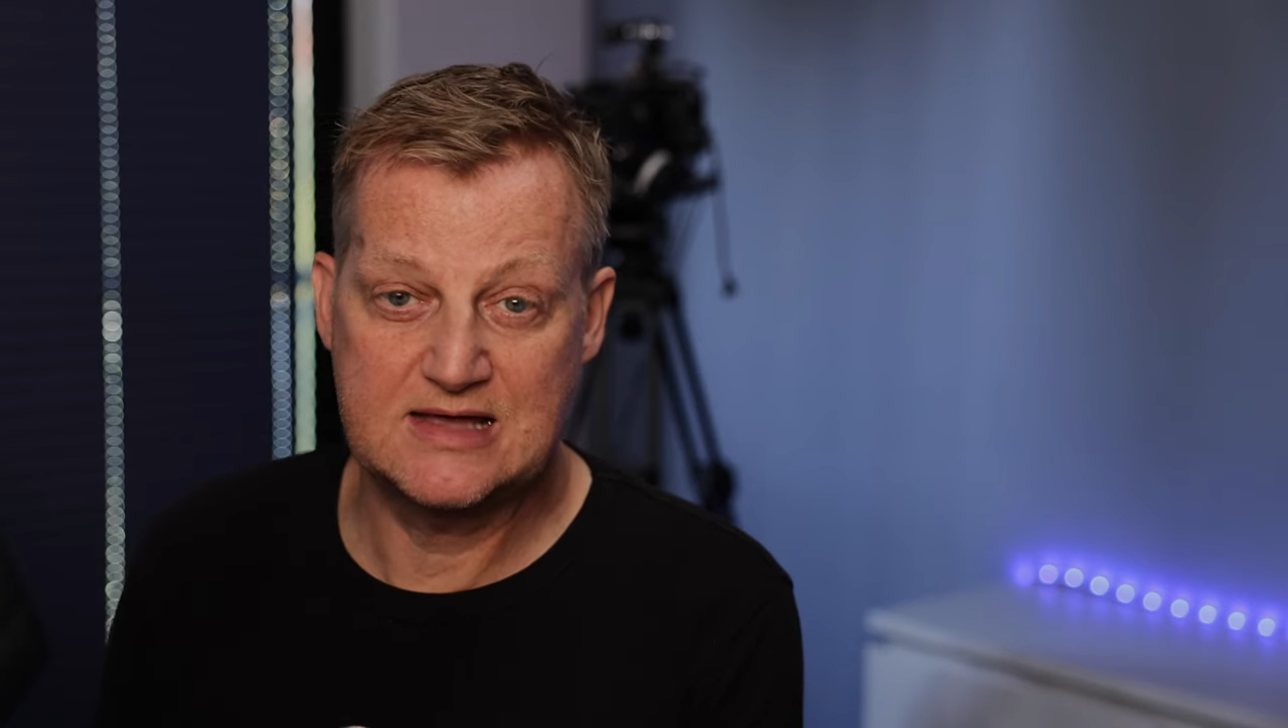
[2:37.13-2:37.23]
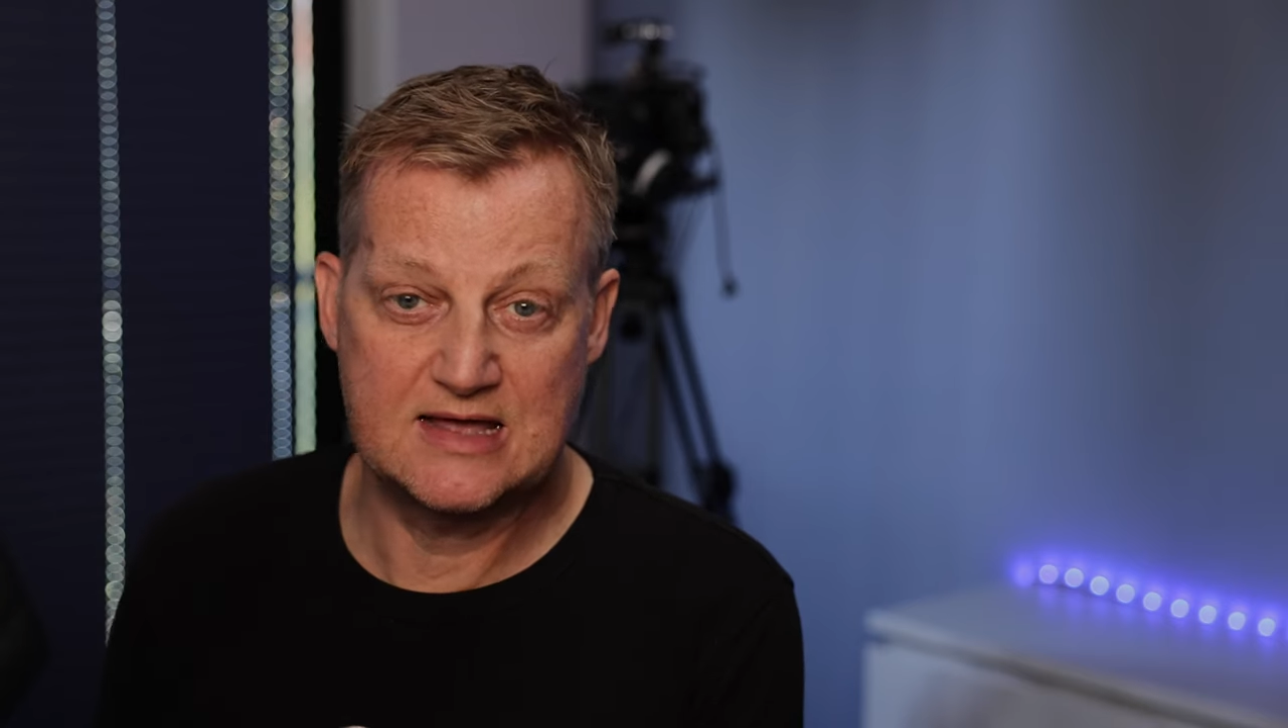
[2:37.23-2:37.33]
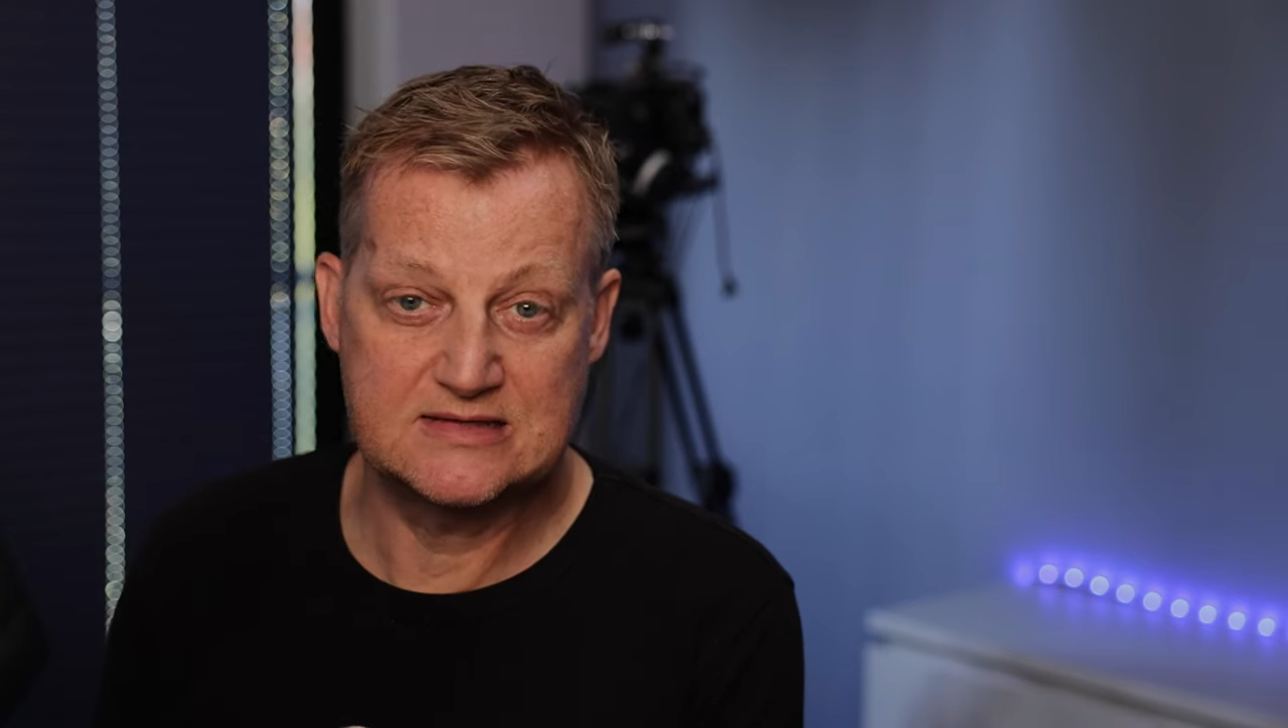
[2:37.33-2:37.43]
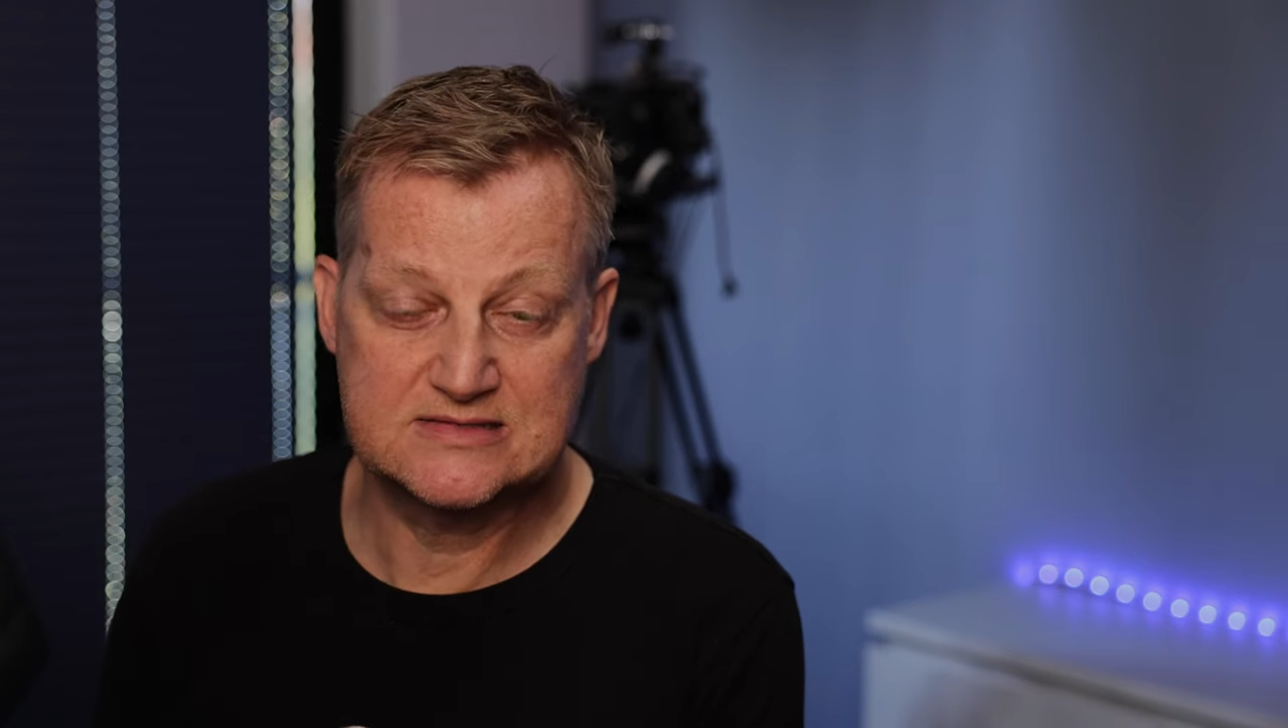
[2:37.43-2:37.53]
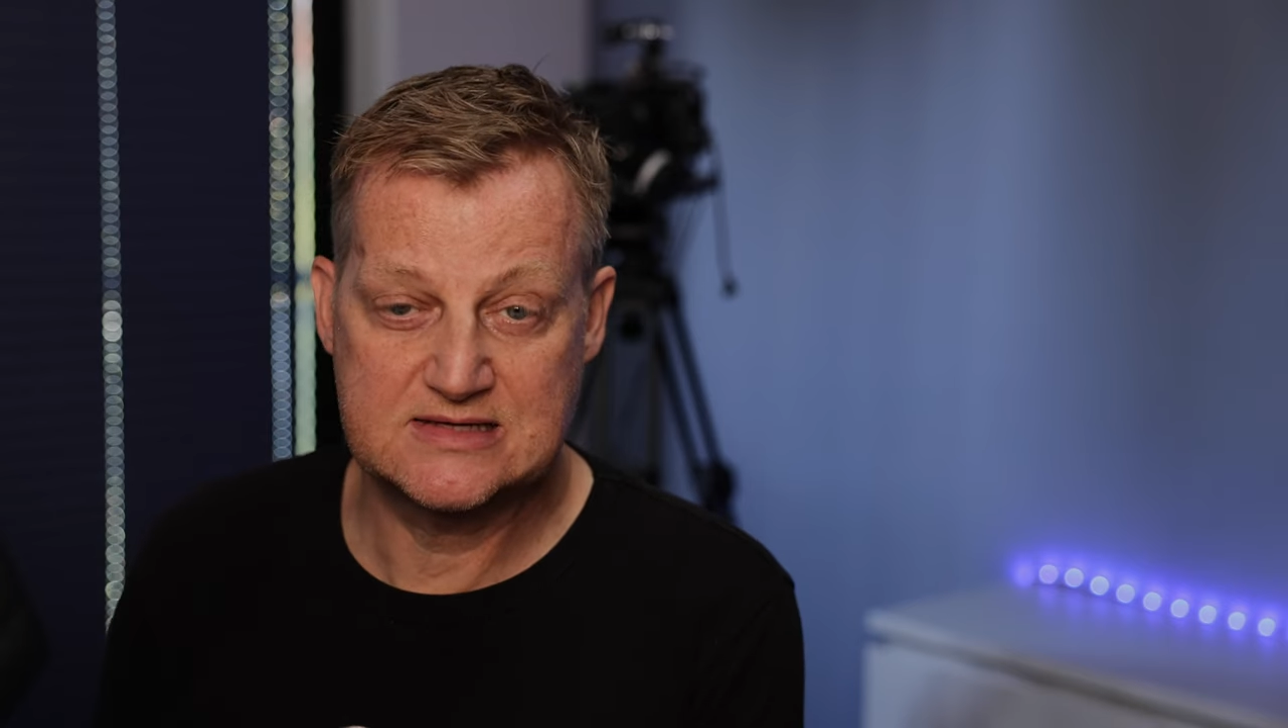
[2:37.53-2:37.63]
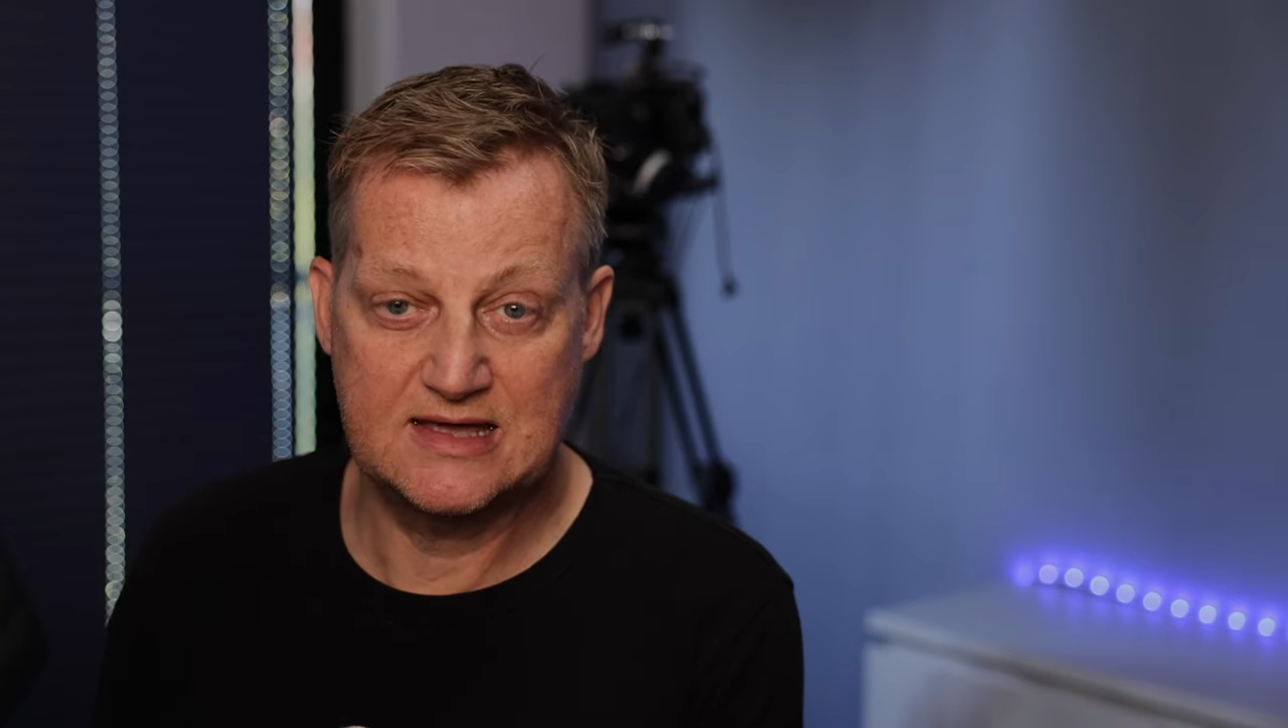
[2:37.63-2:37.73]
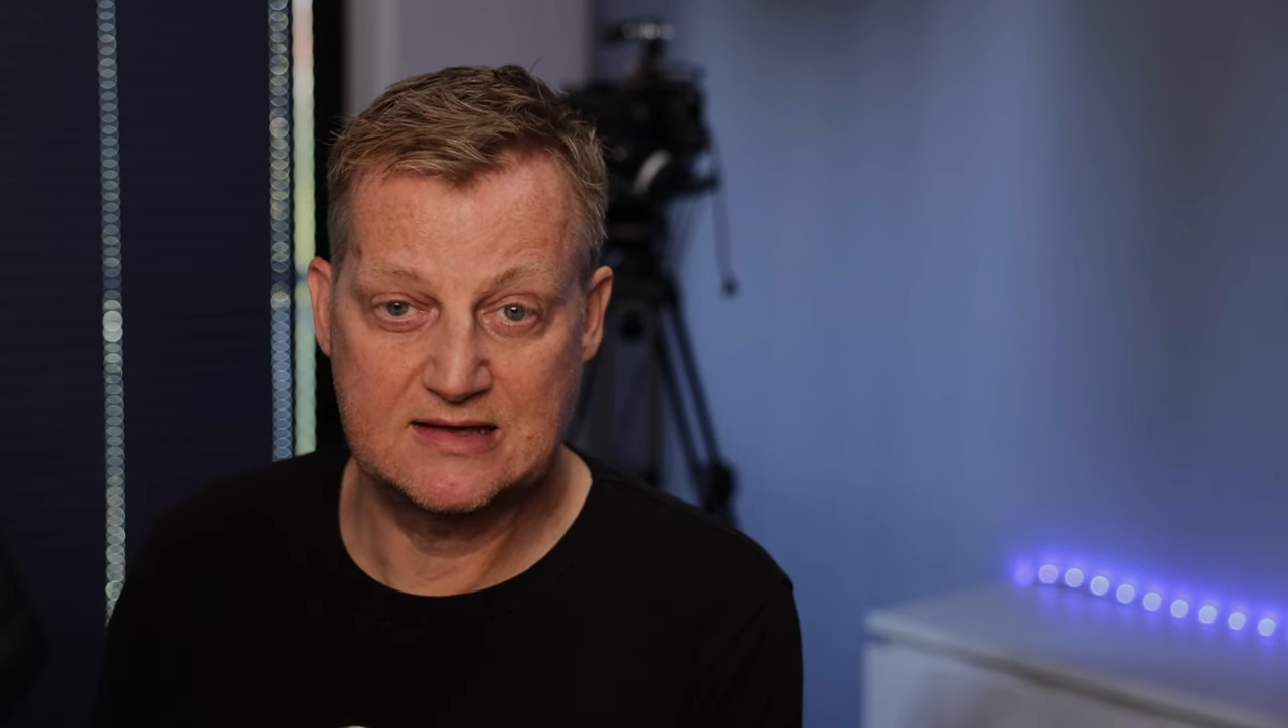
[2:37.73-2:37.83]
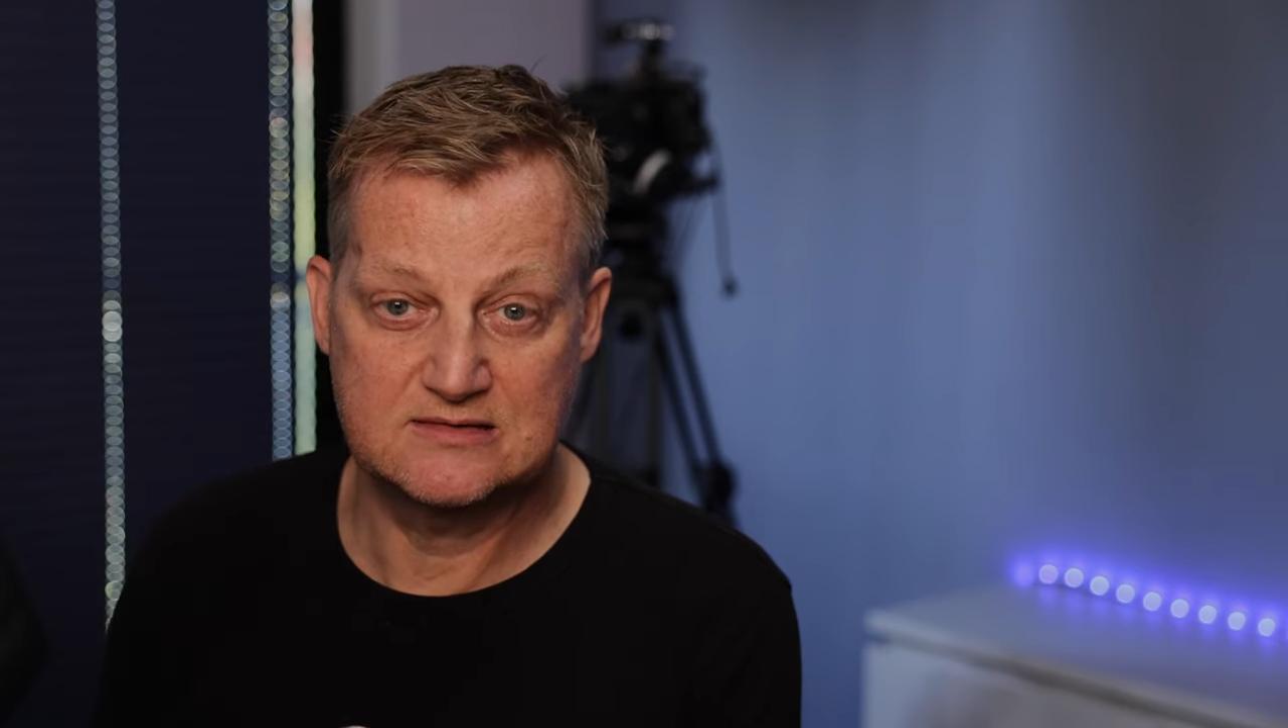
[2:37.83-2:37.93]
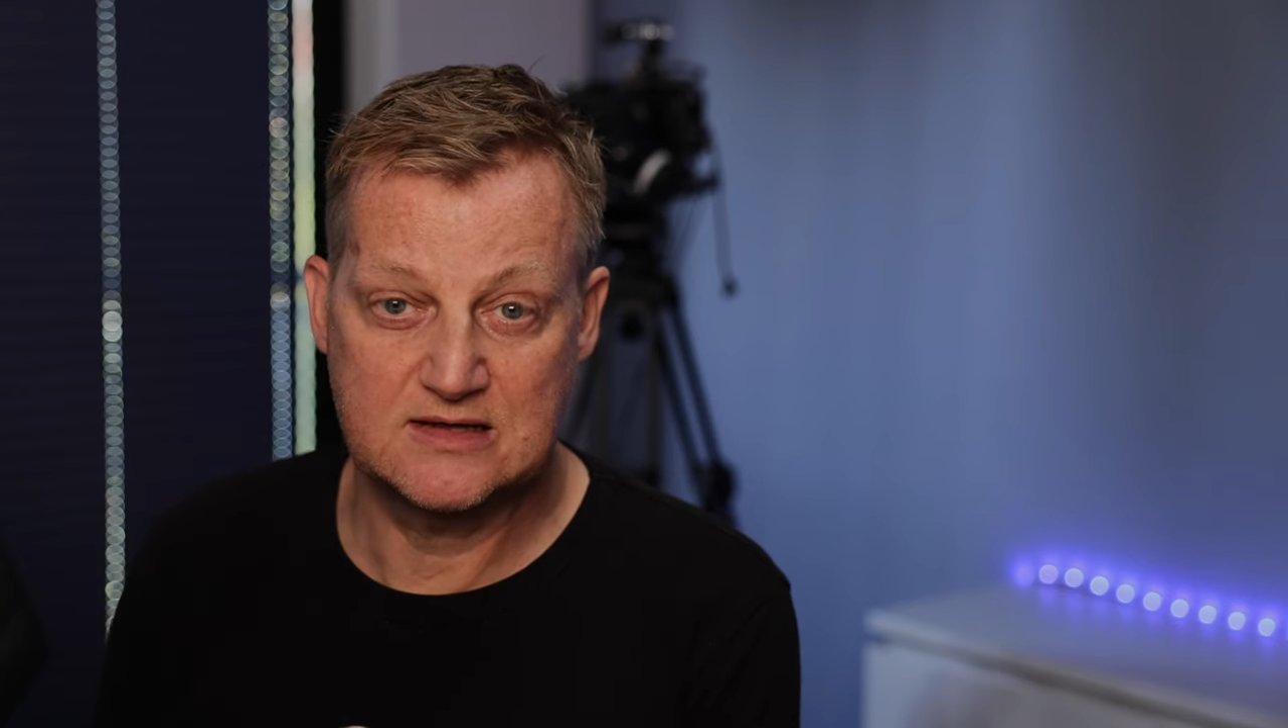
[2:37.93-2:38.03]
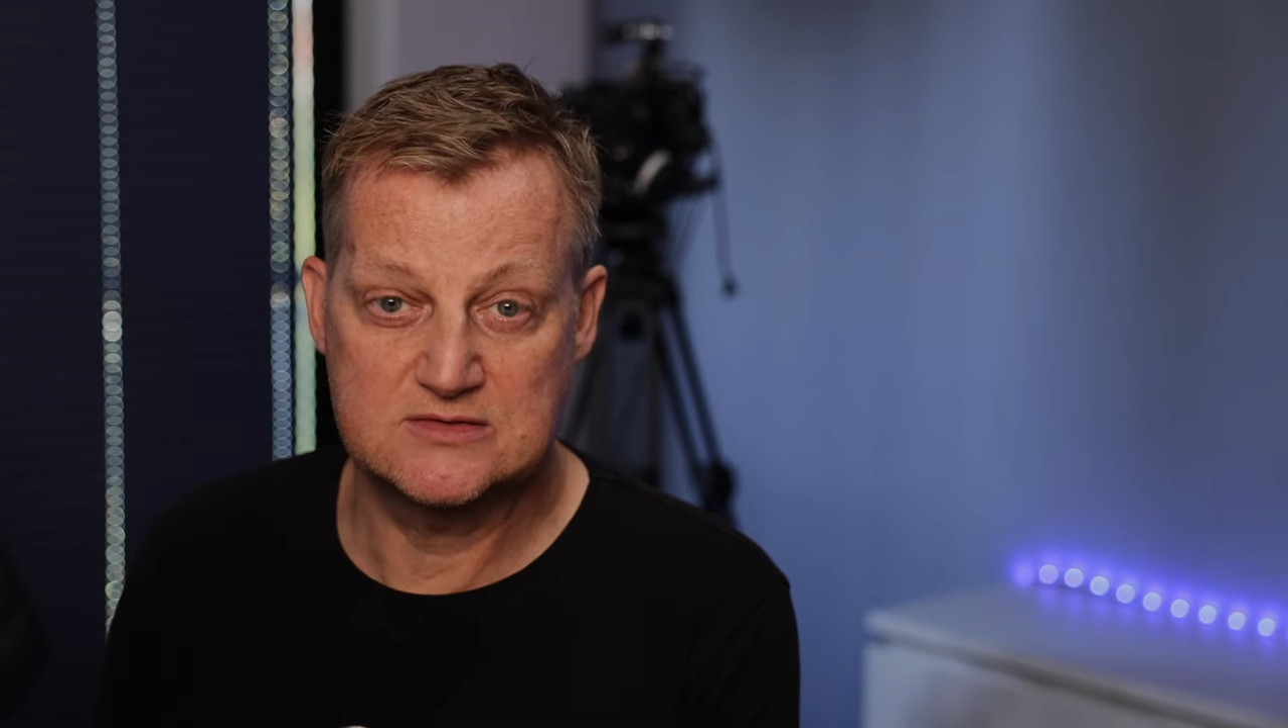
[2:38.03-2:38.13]

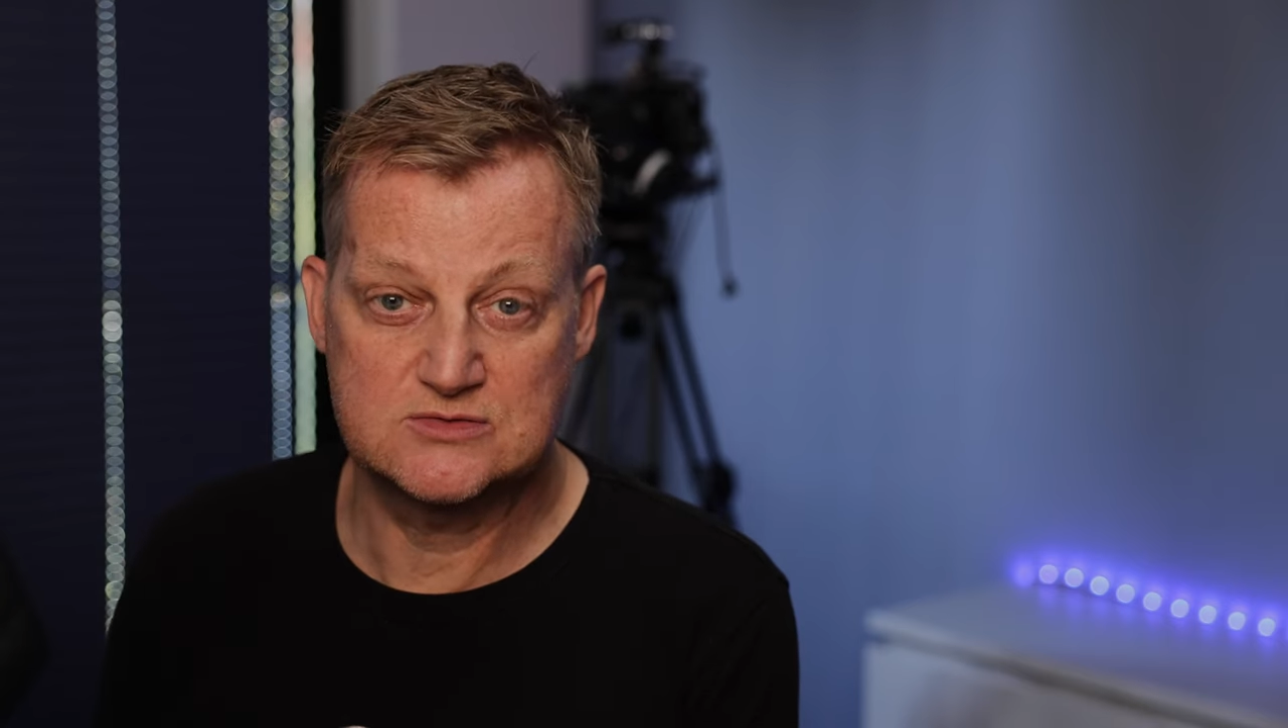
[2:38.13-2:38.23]
Anzeigen dann